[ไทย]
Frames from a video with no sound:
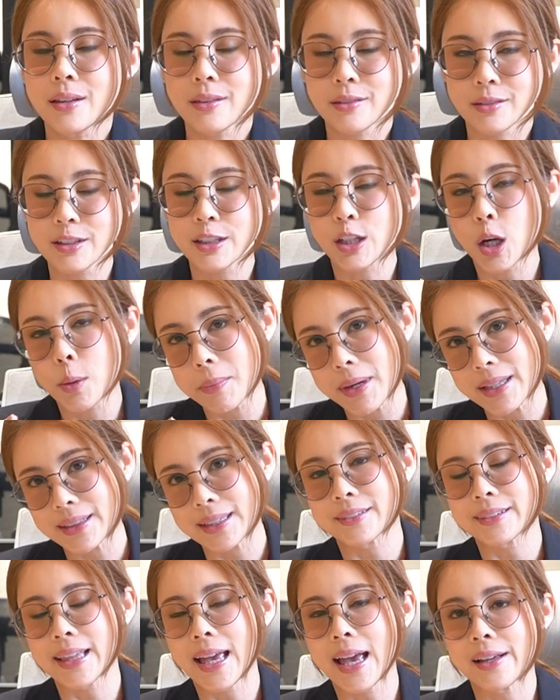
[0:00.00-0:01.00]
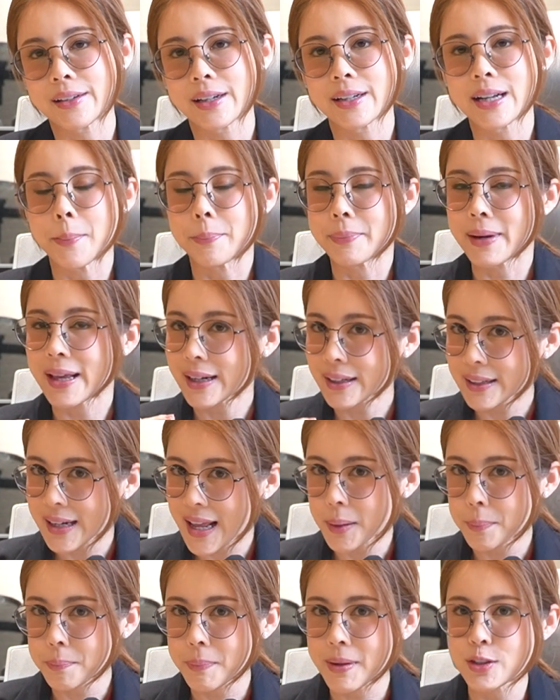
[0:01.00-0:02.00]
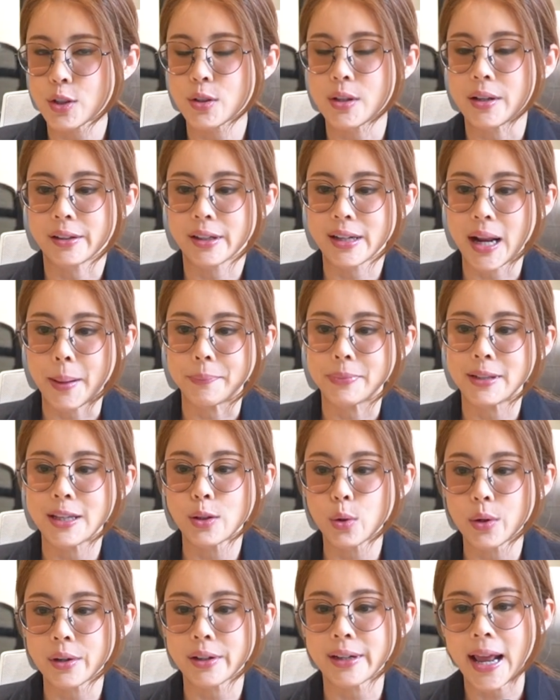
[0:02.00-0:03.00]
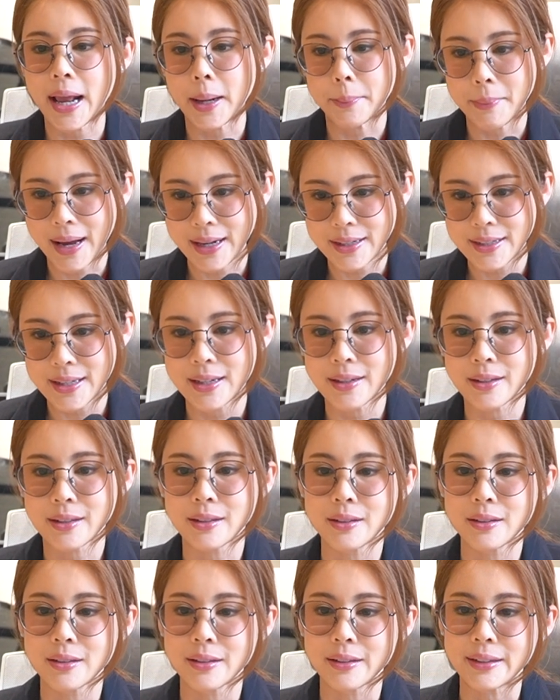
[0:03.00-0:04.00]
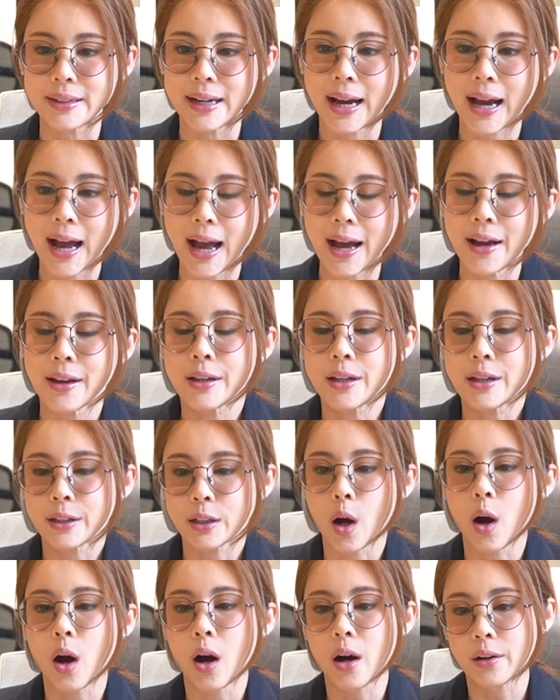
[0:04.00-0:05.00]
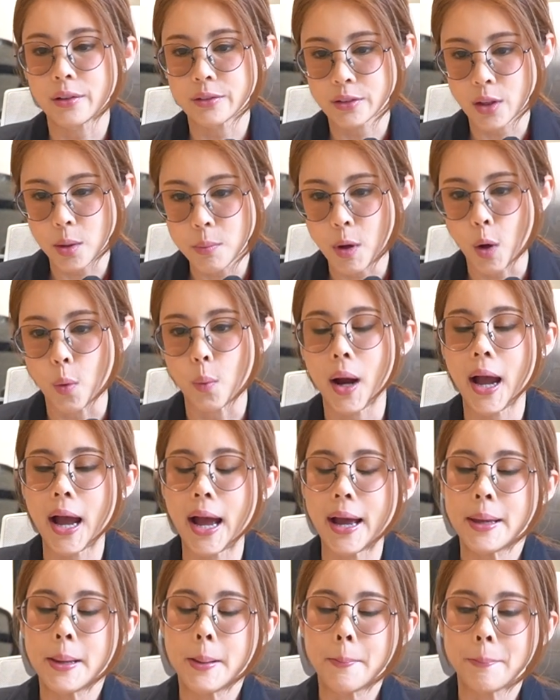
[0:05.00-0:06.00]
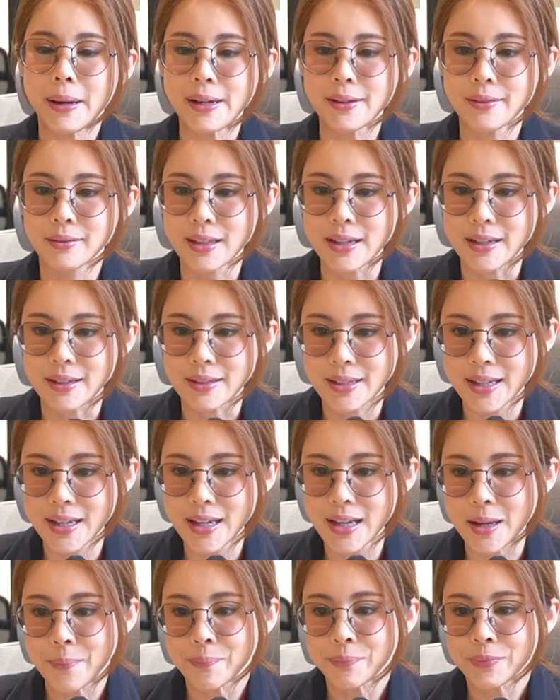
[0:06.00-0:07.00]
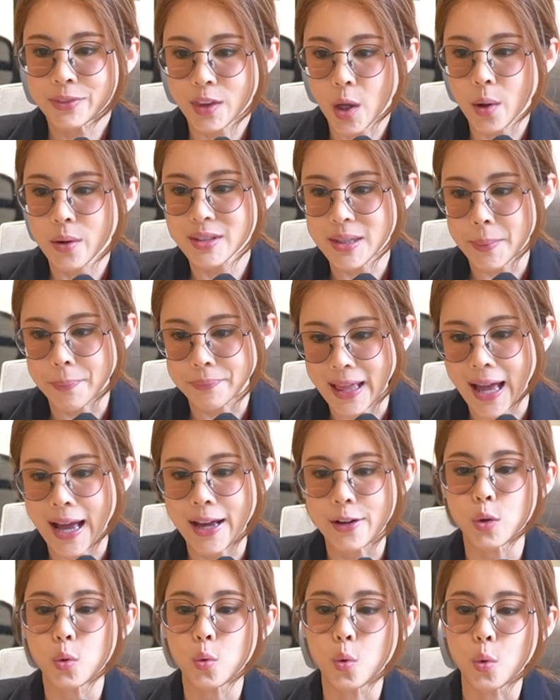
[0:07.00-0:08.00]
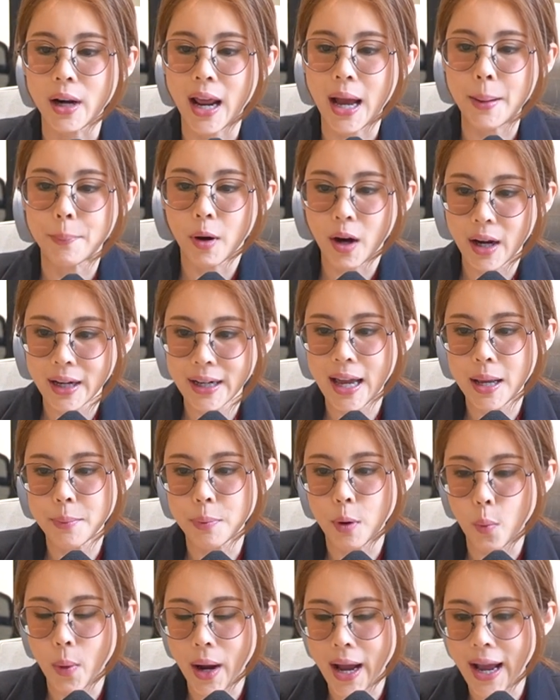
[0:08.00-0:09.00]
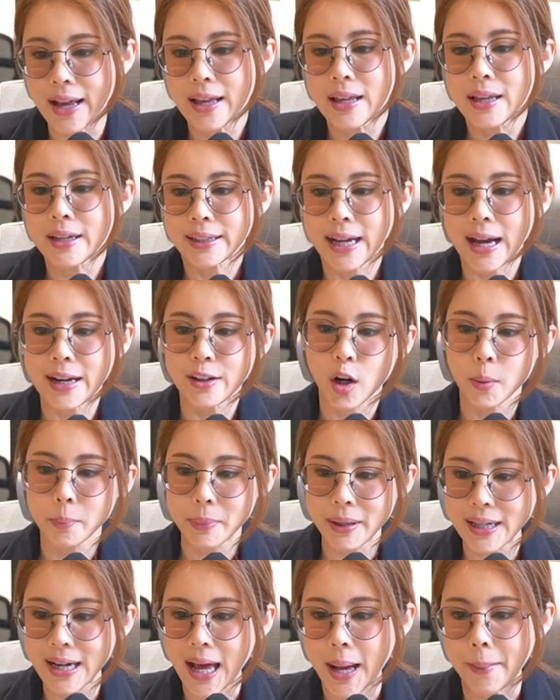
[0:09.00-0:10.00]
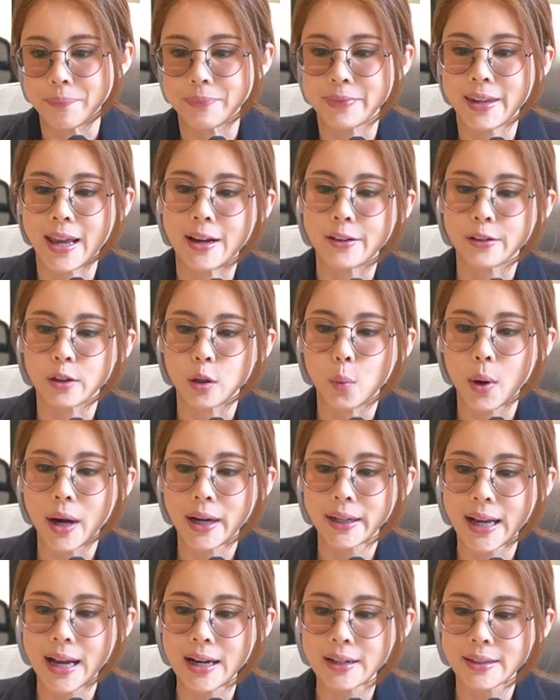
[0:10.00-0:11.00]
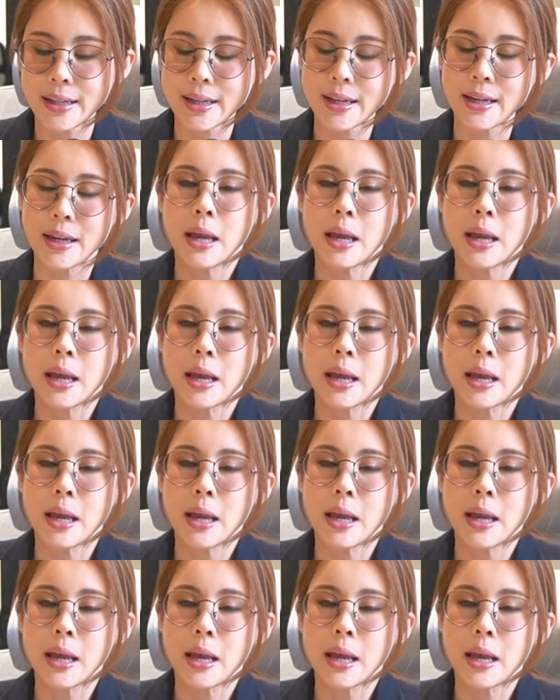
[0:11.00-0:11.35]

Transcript: ซึ่งก็มีตั้งแต่ระดับเล็ก ๆ ไปจนถึงระดับที่รุนแรงมากยิ่งขึ้นนะคะ ก็ต้องบอกว่าเป็นสิ่งที่ต้องจับตาดูนะคะเพราะอะไรเพราะว่าการนอนไม่หลับเนี่ยหรือว่าการที่